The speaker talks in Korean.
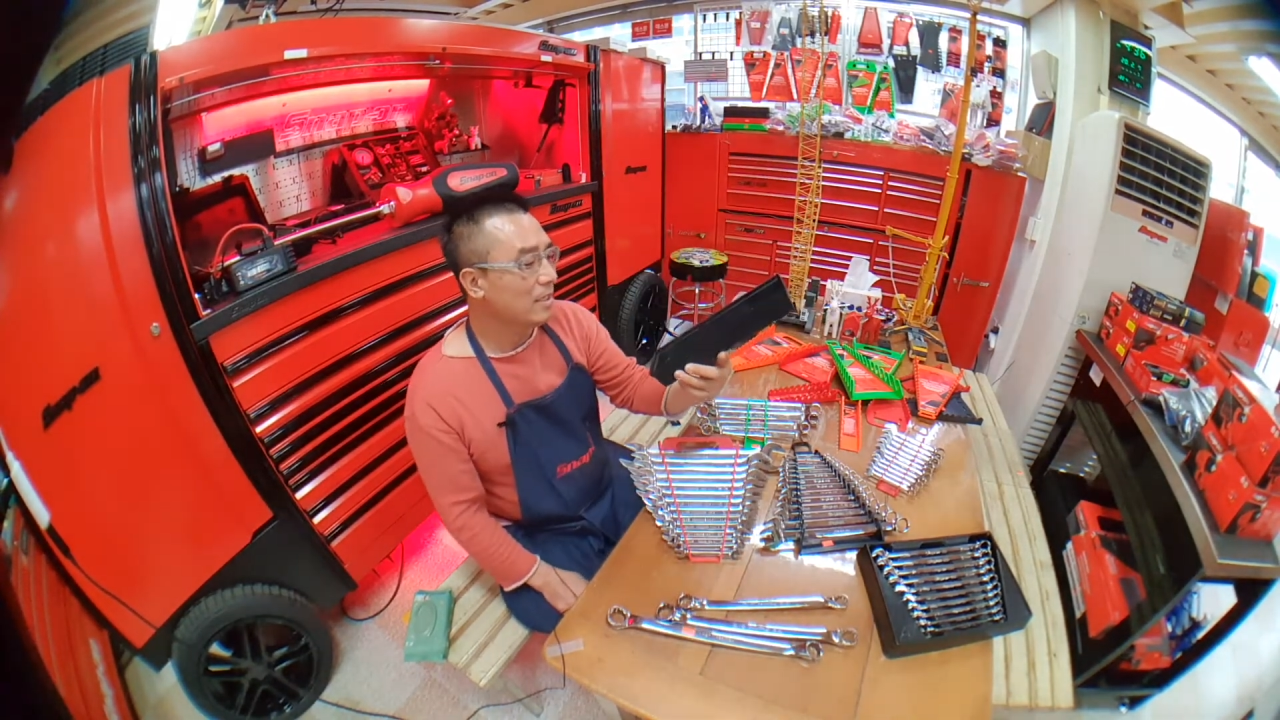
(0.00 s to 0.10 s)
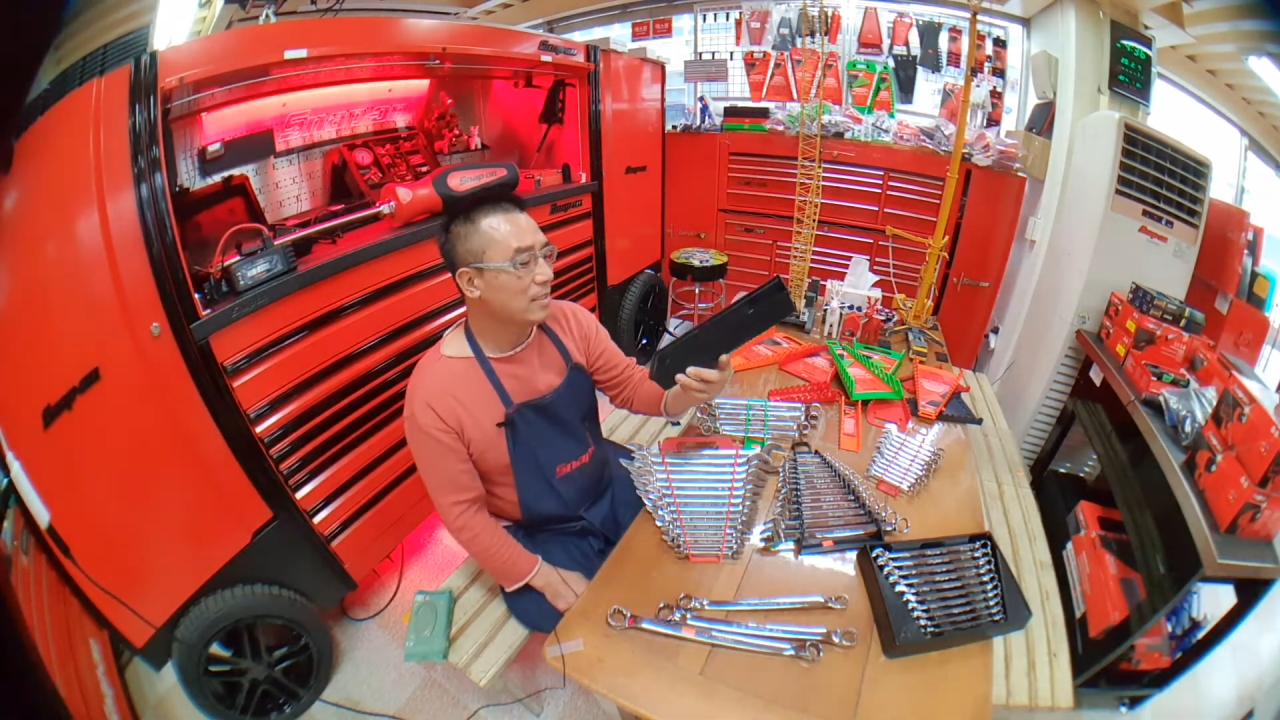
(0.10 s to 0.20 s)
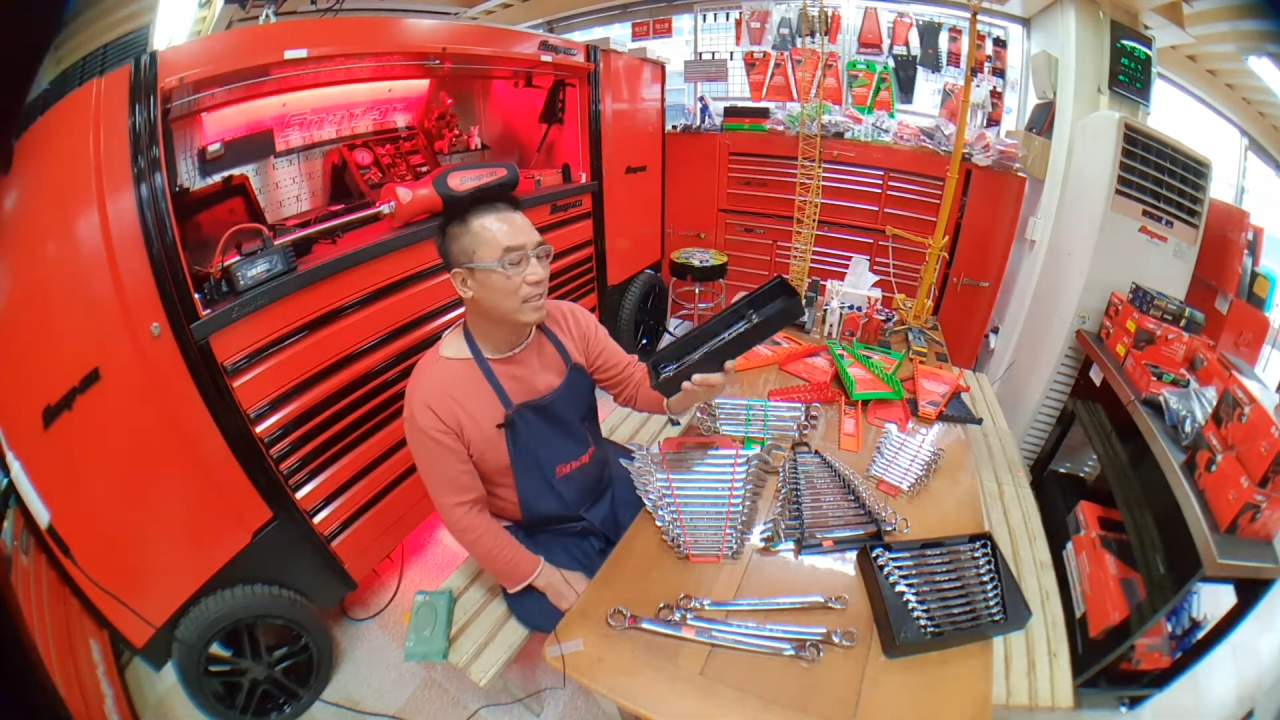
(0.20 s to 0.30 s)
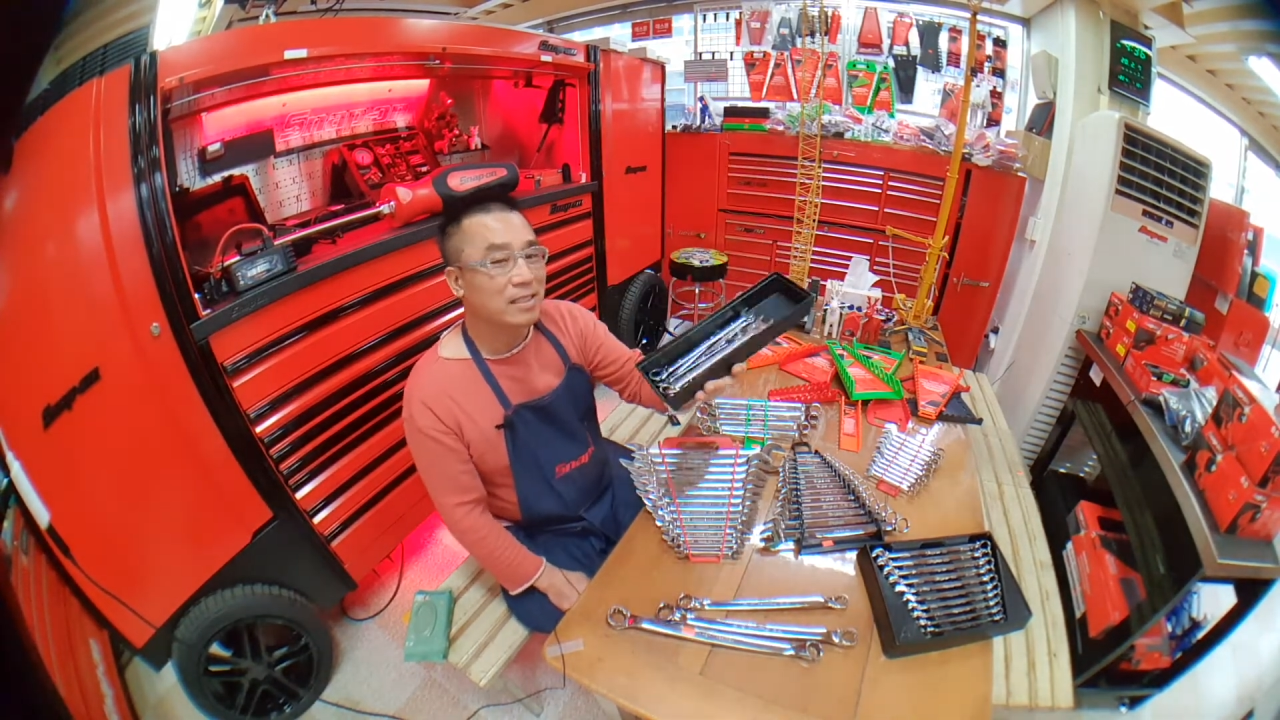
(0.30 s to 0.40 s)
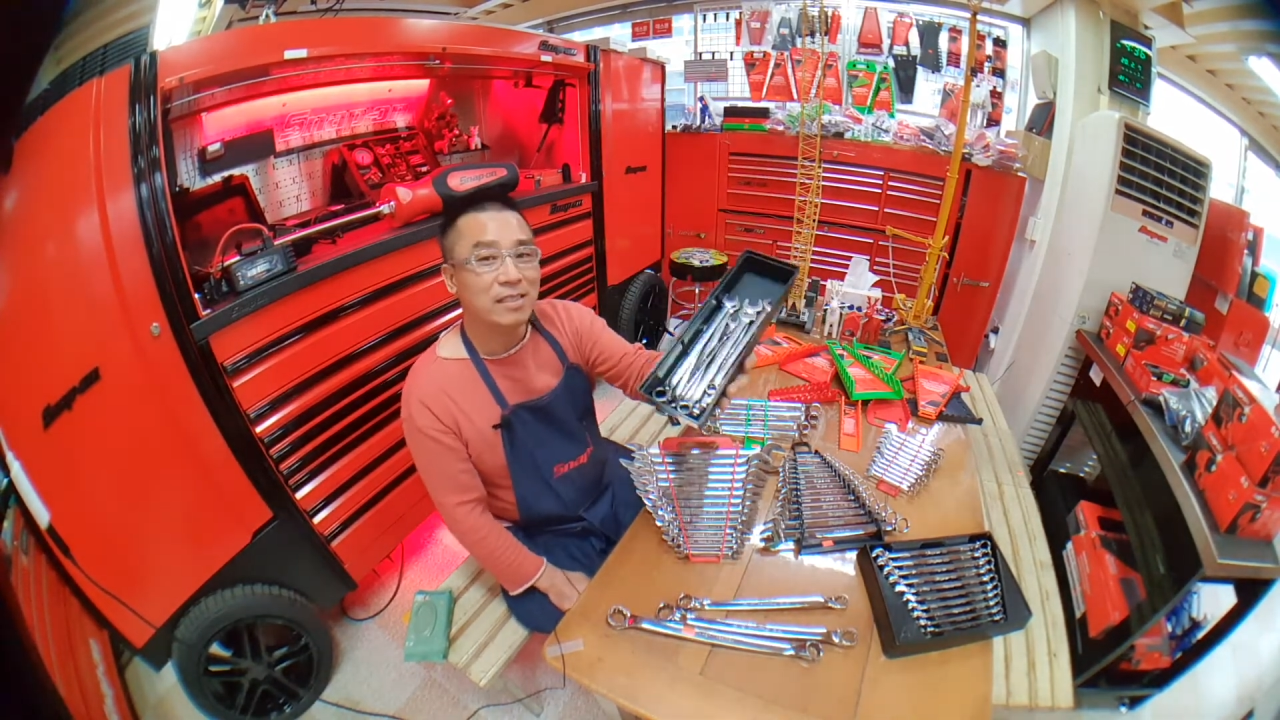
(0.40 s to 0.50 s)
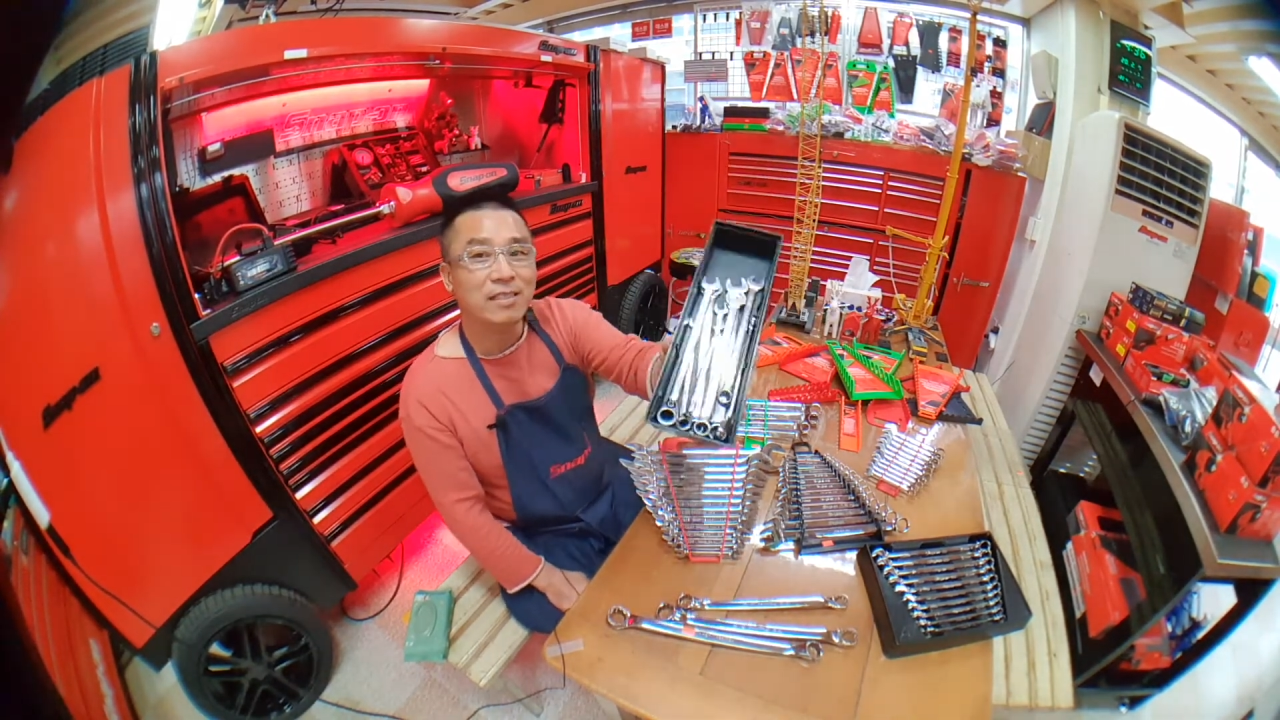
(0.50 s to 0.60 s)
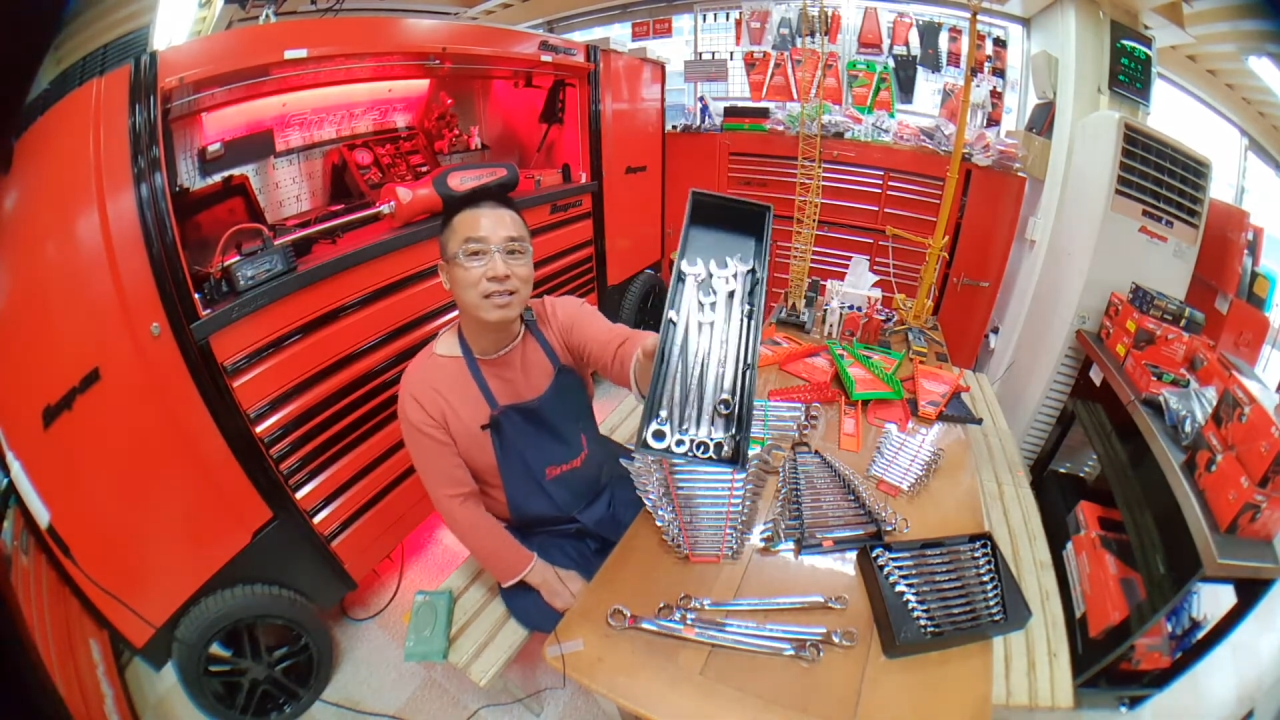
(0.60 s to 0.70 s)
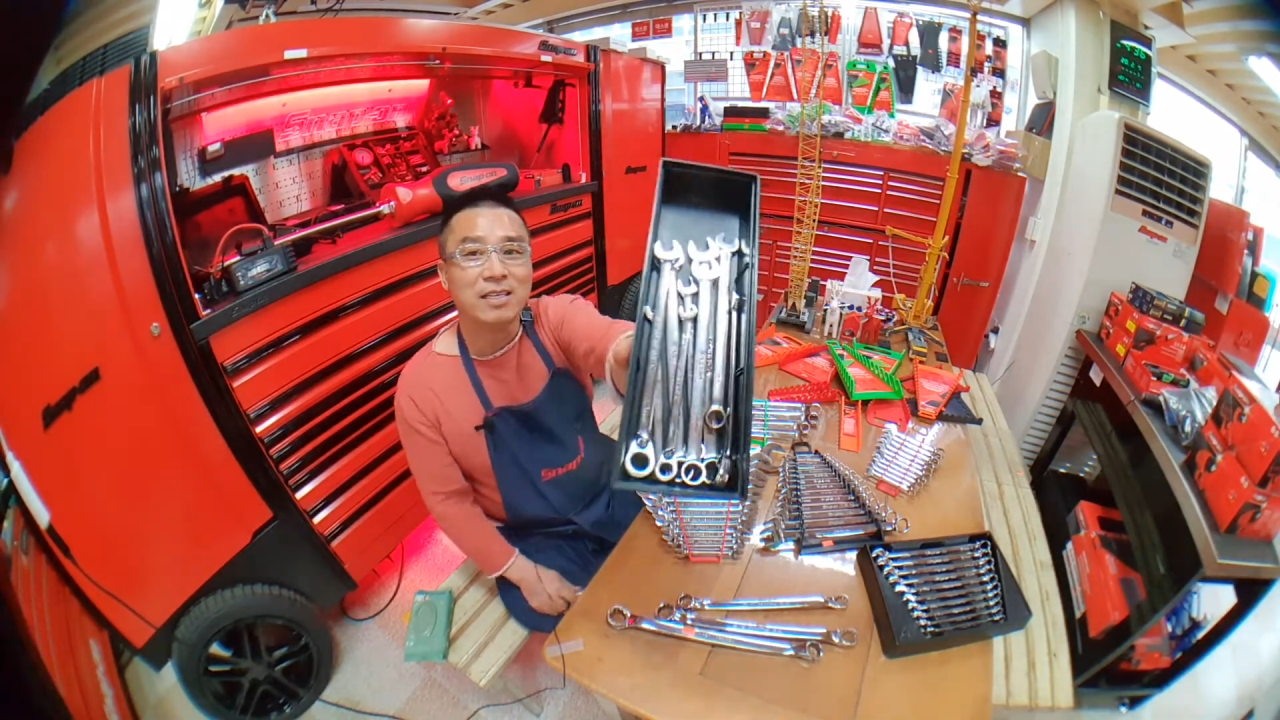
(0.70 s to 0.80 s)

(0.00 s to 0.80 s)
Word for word: 사실 이렇게